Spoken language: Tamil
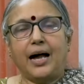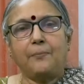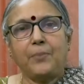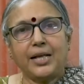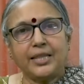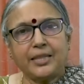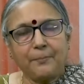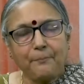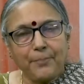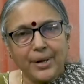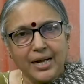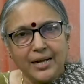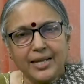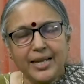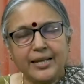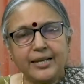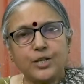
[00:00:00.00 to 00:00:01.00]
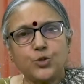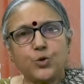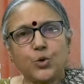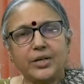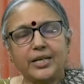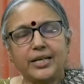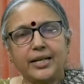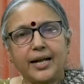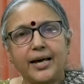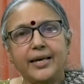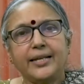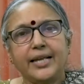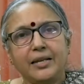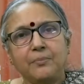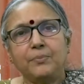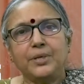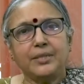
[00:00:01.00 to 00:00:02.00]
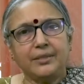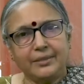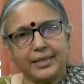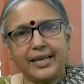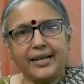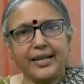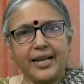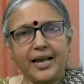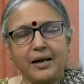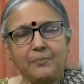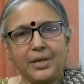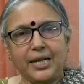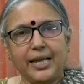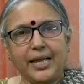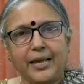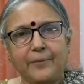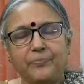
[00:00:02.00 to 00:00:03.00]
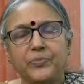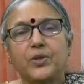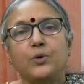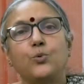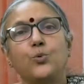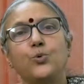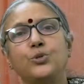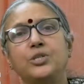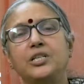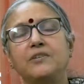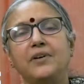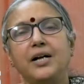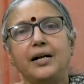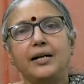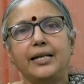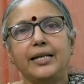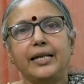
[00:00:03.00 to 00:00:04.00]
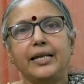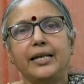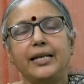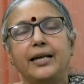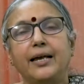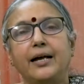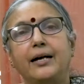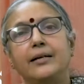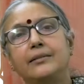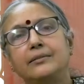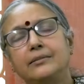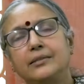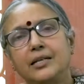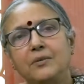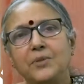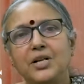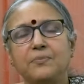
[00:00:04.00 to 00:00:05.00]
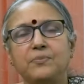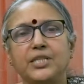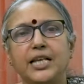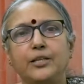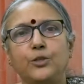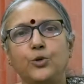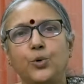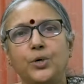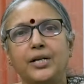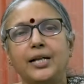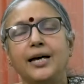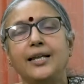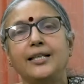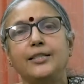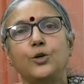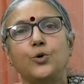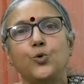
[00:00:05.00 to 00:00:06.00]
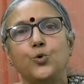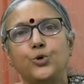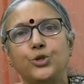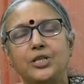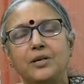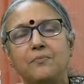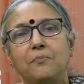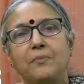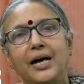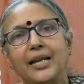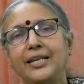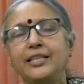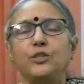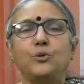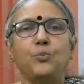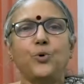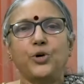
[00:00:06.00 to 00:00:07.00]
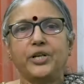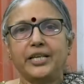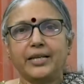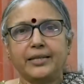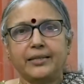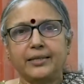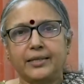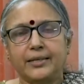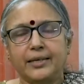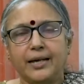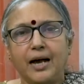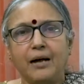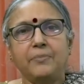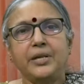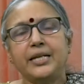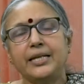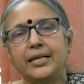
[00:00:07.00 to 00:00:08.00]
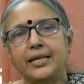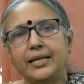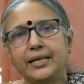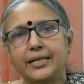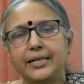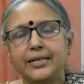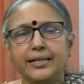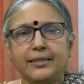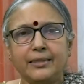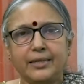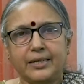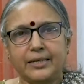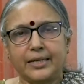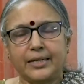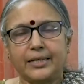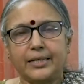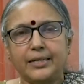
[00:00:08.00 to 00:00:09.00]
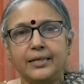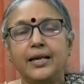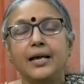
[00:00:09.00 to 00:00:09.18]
அப்ப அந்த பெண் என்ன சொல்கிறார் என்பது தெரியாமலே குற்றவாளி திருமணம் செய்து கொண்டால் அந்த குற்றம் மறைந்து போகிறது அப்படிங்கிற இடத்திற்கு